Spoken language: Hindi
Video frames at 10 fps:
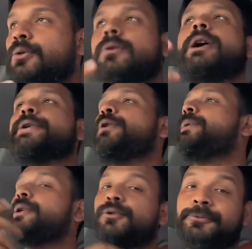तो गाड़ी को
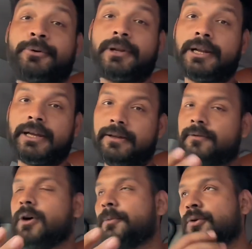बड़े खूबसूरत लगे
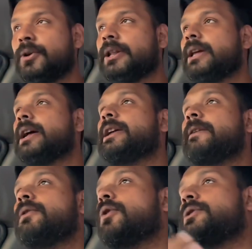वो आप लोगों ने देखा ही
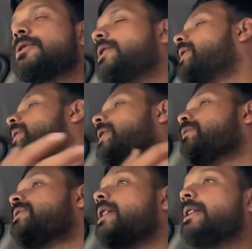है लोग जिसने नहीं देखा
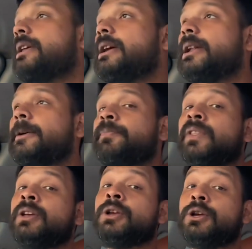वो जाके देख ले
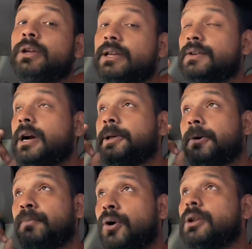इस गाड़ी को
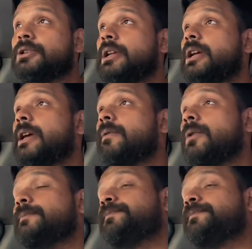बहुत अच्छे लगे वो